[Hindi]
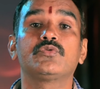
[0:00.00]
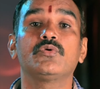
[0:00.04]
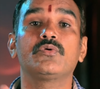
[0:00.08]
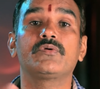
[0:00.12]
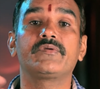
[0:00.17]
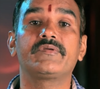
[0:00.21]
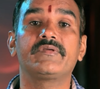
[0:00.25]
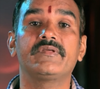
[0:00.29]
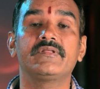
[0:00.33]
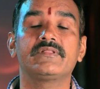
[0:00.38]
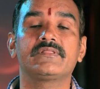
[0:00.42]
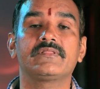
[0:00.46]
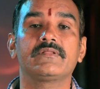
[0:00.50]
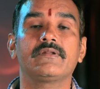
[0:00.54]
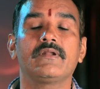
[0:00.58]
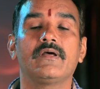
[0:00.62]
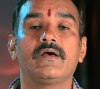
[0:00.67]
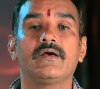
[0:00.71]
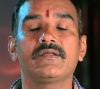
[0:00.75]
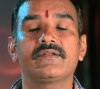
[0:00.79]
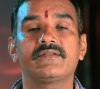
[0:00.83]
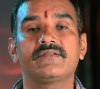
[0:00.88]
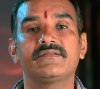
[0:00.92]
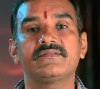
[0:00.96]
तो
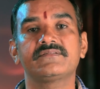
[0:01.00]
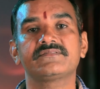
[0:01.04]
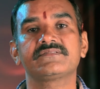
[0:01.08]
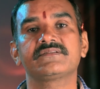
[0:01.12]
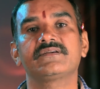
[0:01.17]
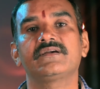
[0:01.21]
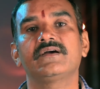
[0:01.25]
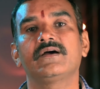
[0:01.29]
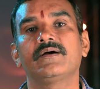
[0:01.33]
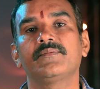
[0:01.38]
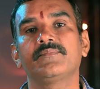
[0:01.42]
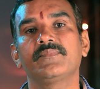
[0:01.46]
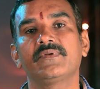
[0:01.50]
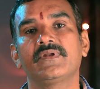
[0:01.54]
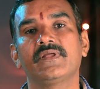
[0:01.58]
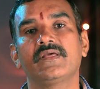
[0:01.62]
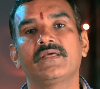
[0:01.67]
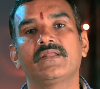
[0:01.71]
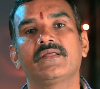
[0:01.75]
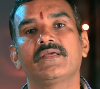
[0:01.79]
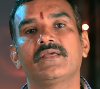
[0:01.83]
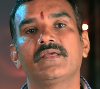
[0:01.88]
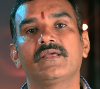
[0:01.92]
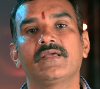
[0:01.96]
कितना रिस्क हम
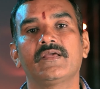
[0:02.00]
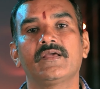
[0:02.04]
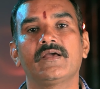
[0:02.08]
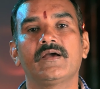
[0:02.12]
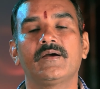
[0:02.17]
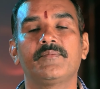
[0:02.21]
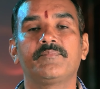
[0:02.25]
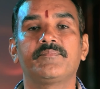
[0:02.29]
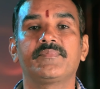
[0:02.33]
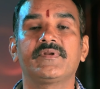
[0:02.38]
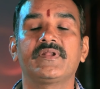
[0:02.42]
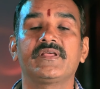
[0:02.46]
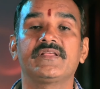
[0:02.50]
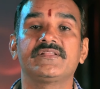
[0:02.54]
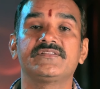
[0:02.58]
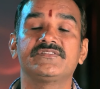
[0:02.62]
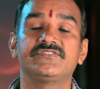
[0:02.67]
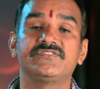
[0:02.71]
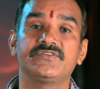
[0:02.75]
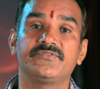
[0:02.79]
ले रहे हैं अपने